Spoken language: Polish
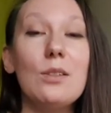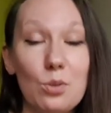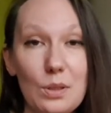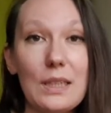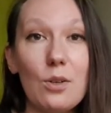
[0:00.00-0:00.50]

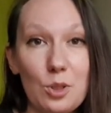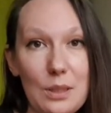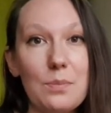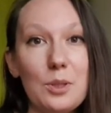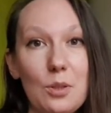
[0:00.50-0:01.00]
do tego,
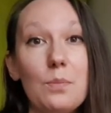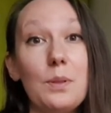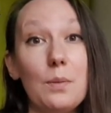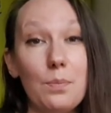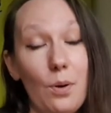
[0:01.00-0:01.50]
żeby
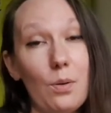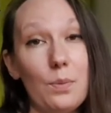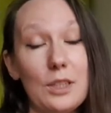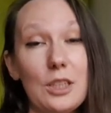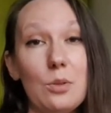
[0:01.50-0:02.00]
sobie po
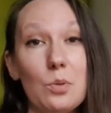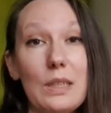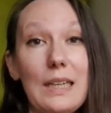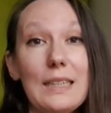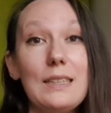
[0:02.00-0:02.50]
obejrzeniu
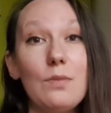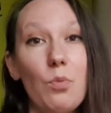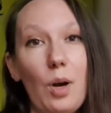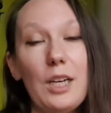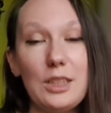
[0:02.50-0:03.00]
tej lekcji
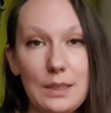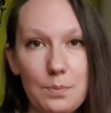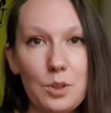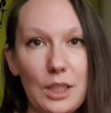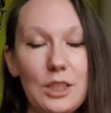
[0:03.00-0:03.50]
właśnie
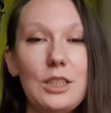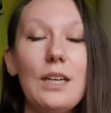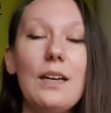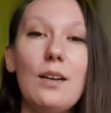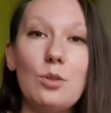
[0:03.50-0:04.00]
przejść
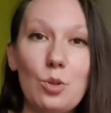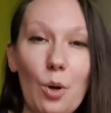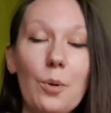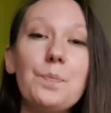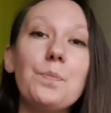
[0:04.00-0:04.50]

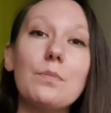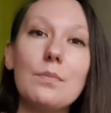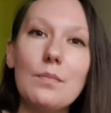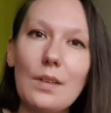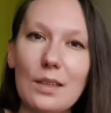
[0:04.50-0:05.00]
do
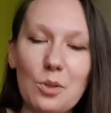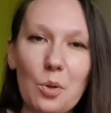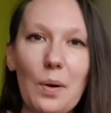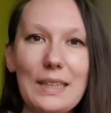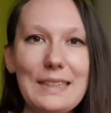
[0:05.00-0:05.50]

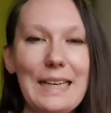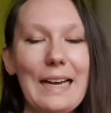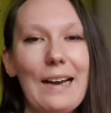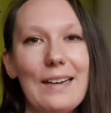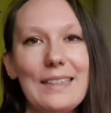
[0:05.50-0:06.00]

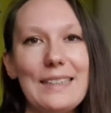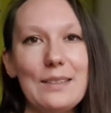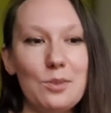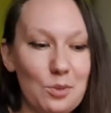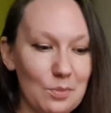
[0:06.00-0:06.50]
Dokładnie e,
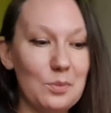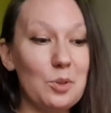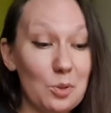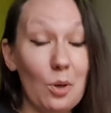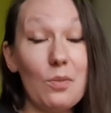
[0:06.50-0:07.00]

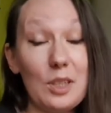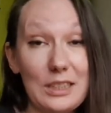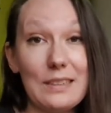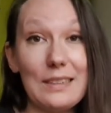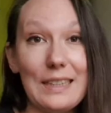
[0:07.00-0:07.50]
do
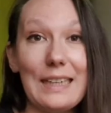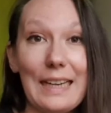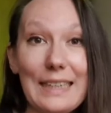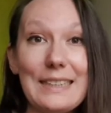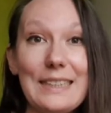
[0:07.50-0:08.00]
właśnie tej
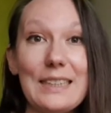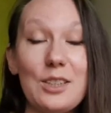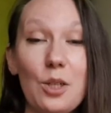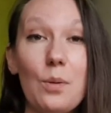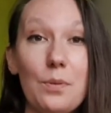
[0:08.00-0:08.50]
lekcji,
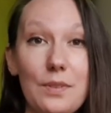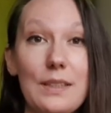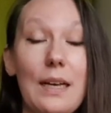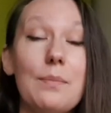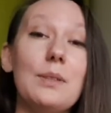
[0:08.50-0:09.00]
gdzie
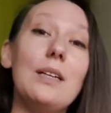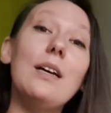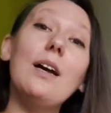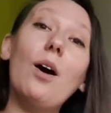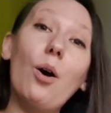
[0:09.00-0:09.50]
opowiadamy
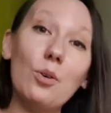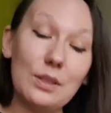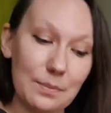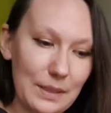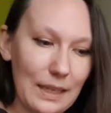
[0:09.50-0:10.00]
o
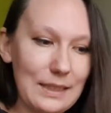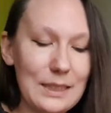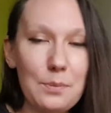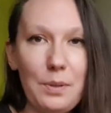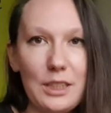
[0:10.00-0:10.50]
tym, jak nie
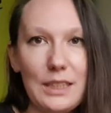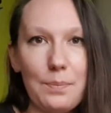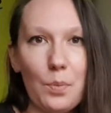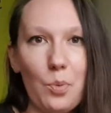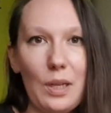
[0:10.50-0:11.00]
jest pięć
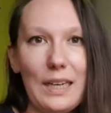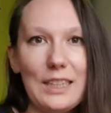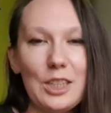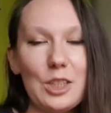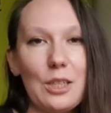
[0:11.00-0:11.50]

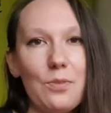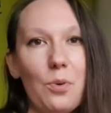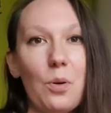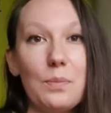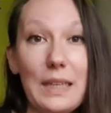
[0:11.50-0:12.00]
najpopularniejszych
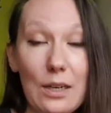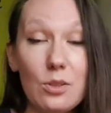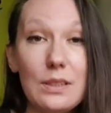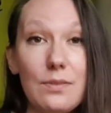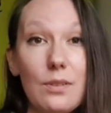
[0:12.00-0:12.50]
form, jak
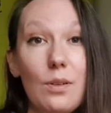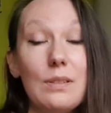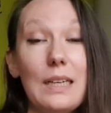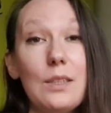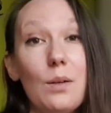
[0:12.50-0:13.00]
one
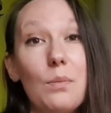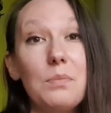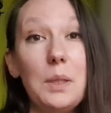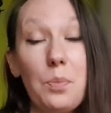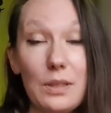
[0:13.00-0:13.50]
wyglądają
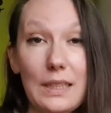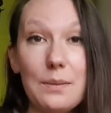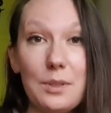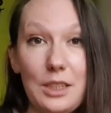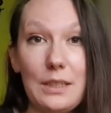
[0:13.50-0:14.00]
i
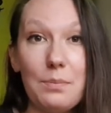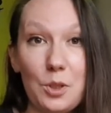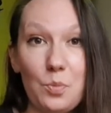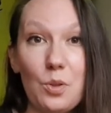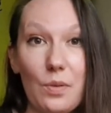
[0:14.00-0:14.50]
podajemy Ci tam
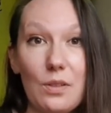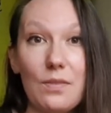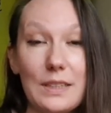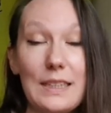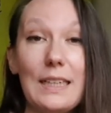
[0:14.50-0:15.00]
też
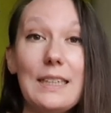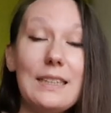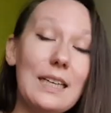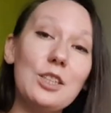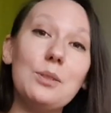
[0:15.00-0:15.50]
przykładowe zdania,
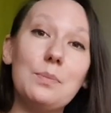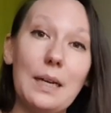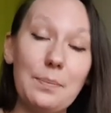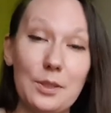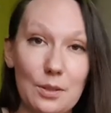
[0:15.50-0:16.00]
tak żeby
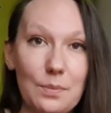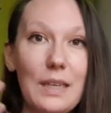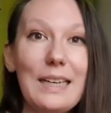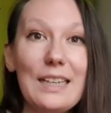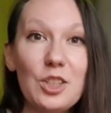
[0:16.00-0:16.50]
lepiej sobie
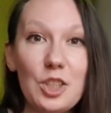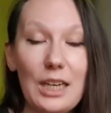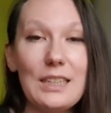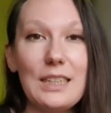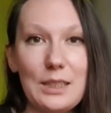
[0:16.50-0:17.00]

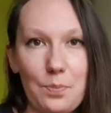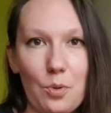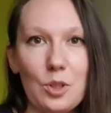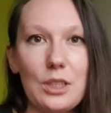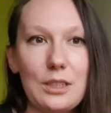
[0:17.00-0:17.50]
szerzej
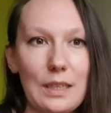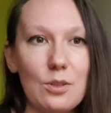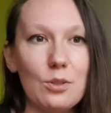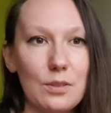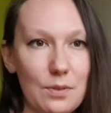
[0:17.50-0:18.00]
spojrzeć na
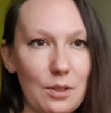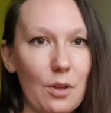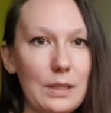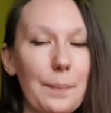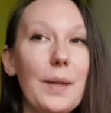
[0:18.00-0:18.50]
to, co
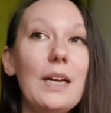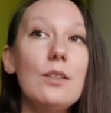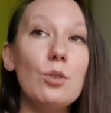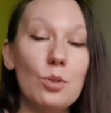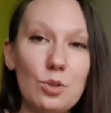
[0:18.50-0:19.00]
wygląda.
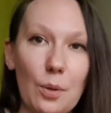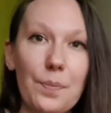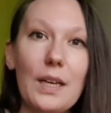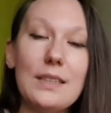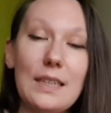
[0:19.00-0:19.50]
No to co?
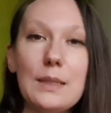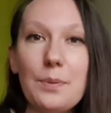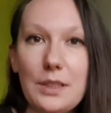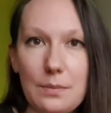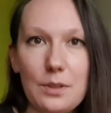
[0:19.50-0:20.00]
Zaraz
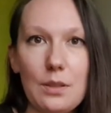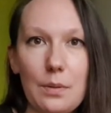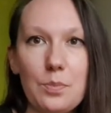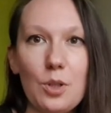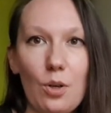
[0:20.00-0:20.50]
będziemy
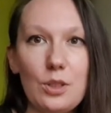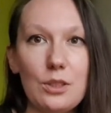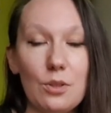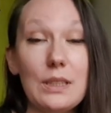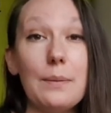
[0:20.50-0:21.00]
sobie przechodzić
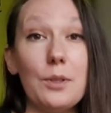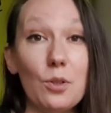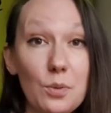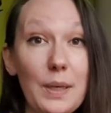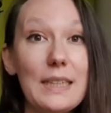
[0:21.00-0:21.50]
do samej
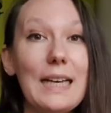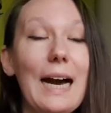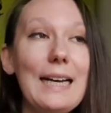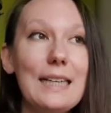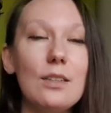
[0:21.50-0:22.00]
odmiany,
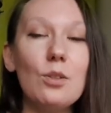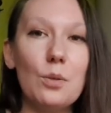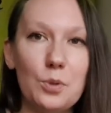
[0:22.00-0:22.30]
a ja tylko